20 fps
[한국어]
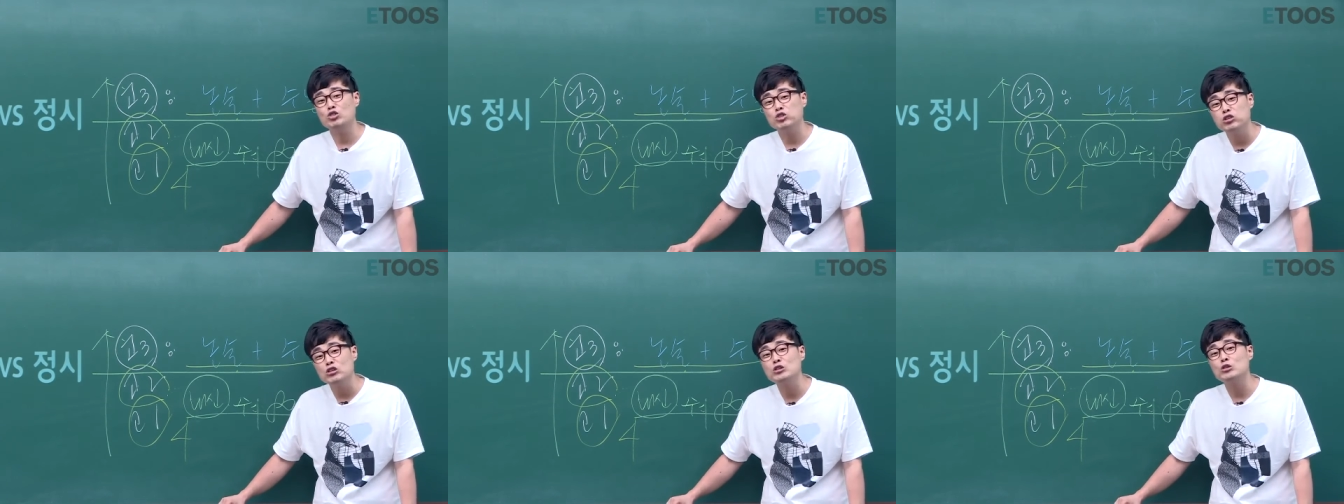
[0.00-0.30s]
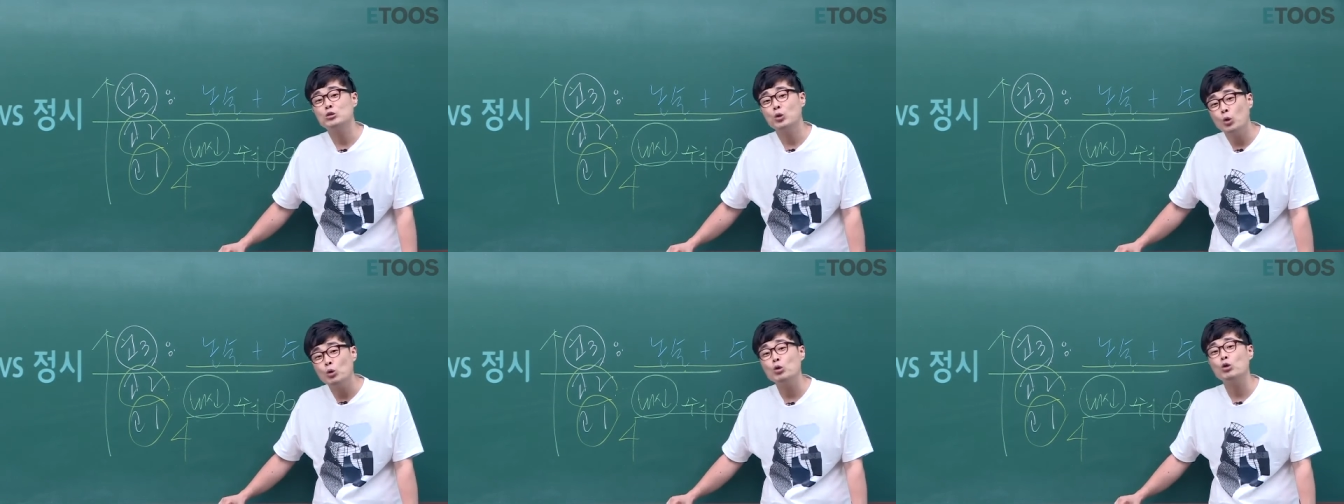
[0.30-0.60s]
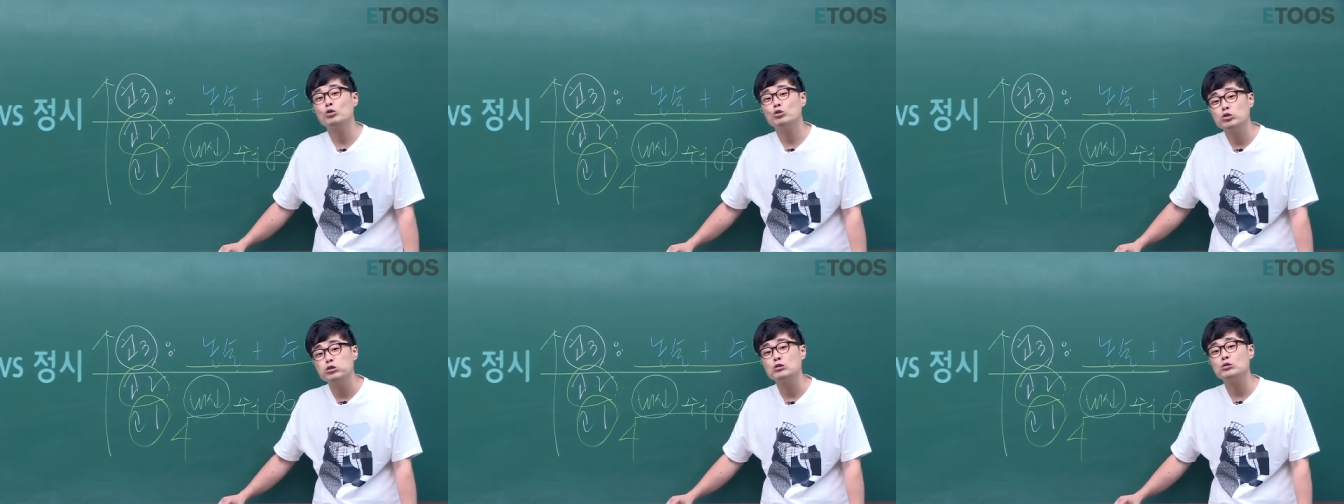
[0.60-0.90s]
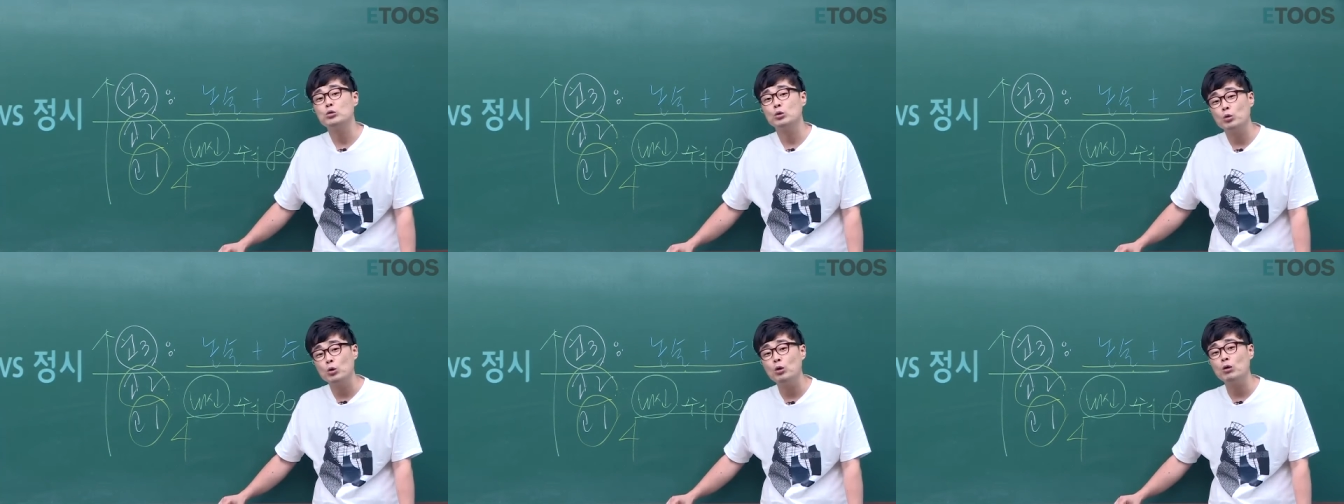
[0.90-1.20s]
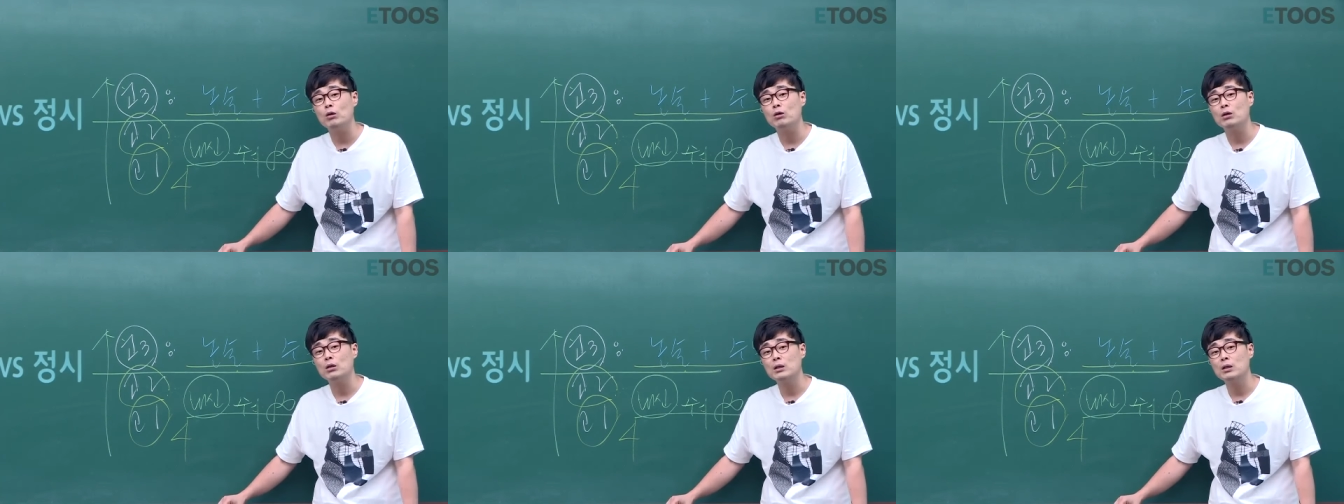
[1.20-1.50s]
죽도록
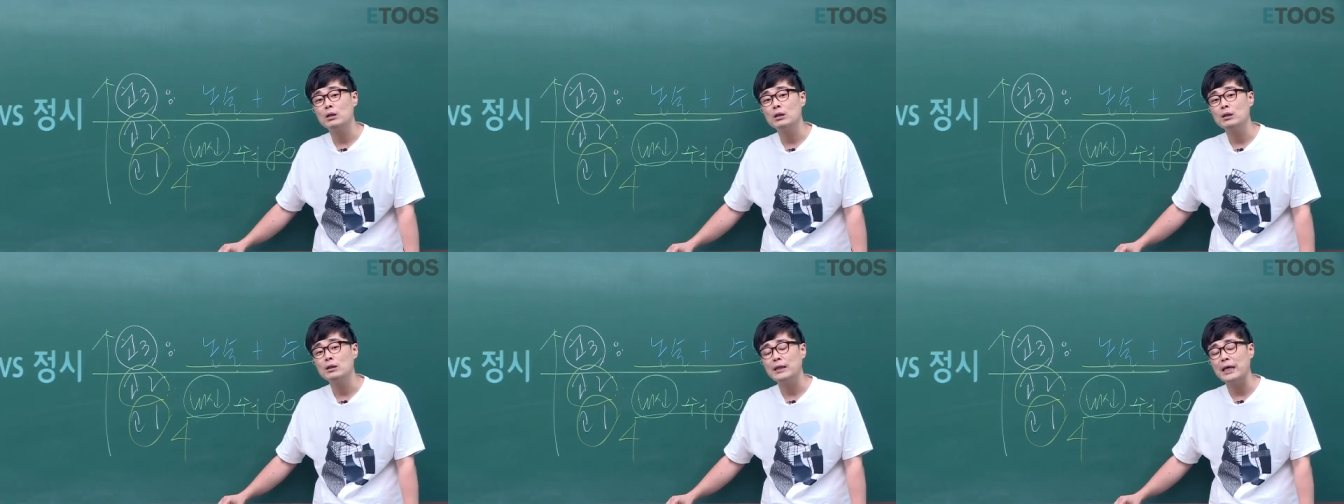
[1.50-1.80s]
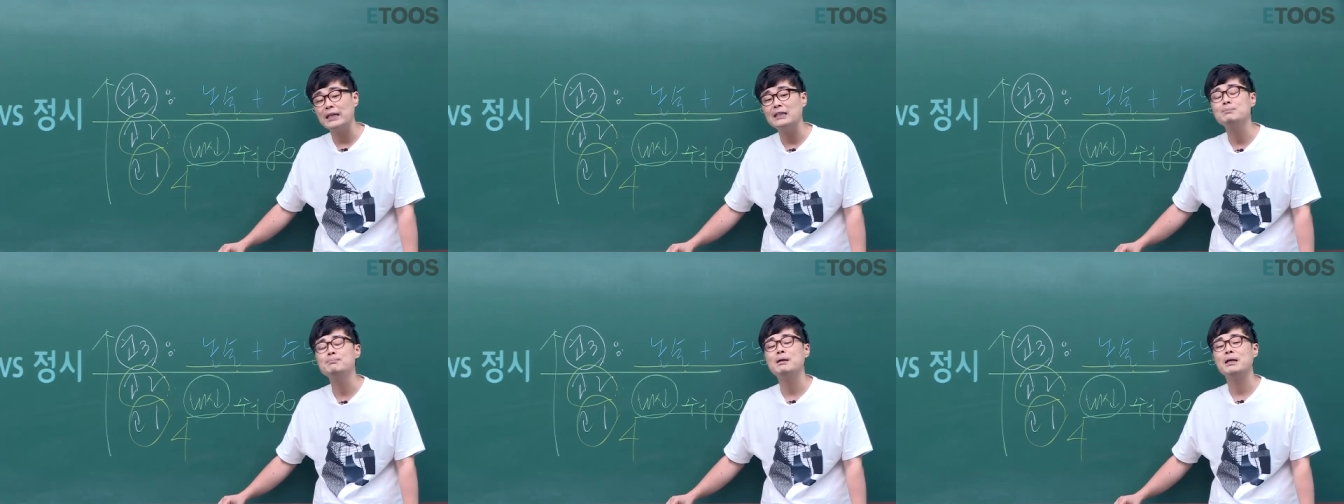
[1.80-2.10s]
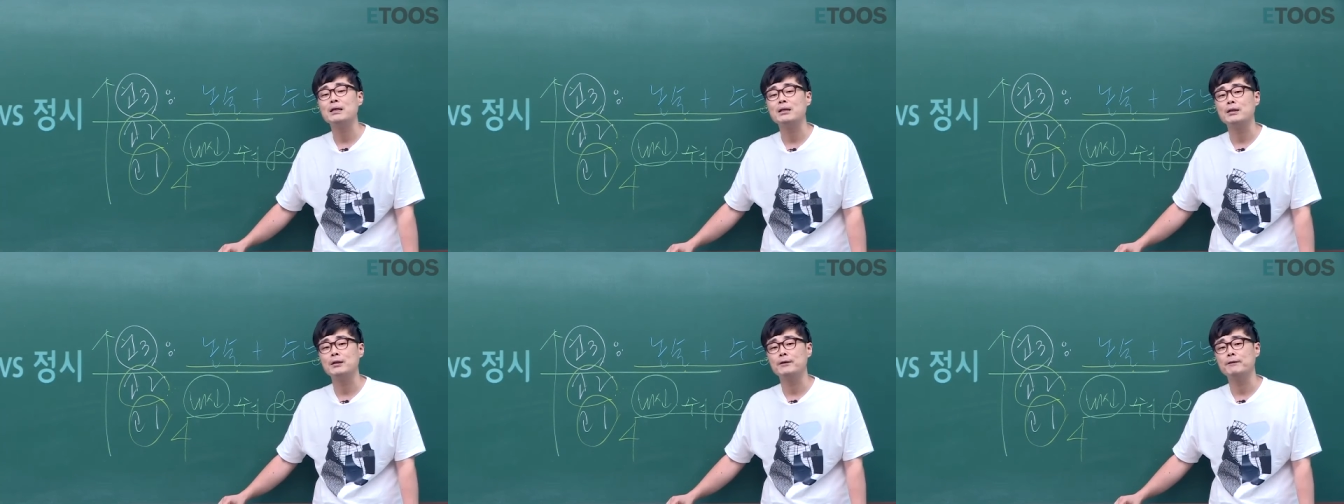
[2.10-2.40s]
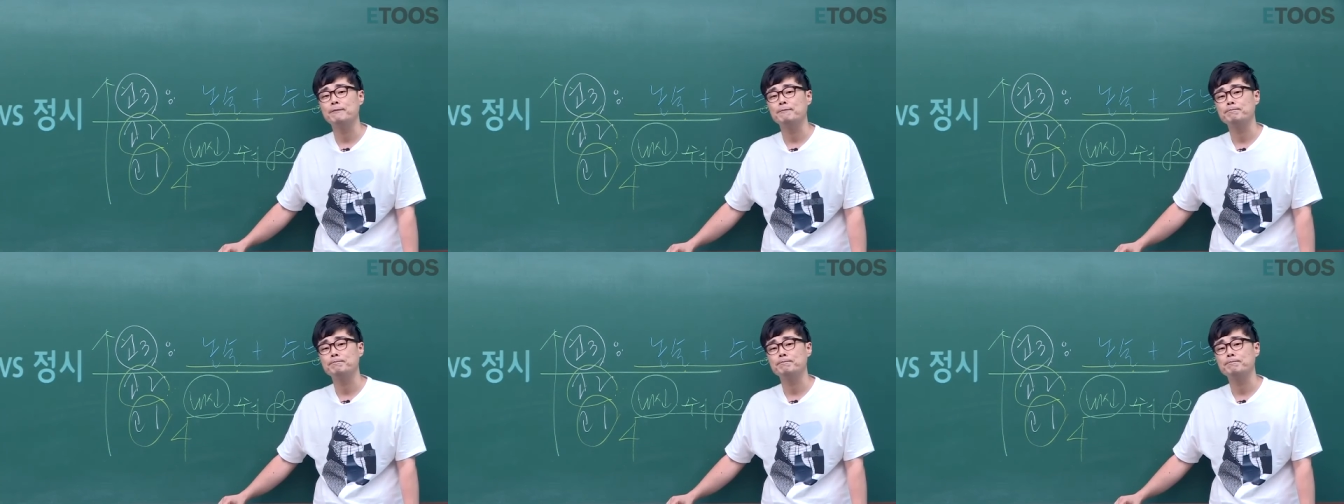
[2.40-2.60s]
죽도록 내신만 했대요.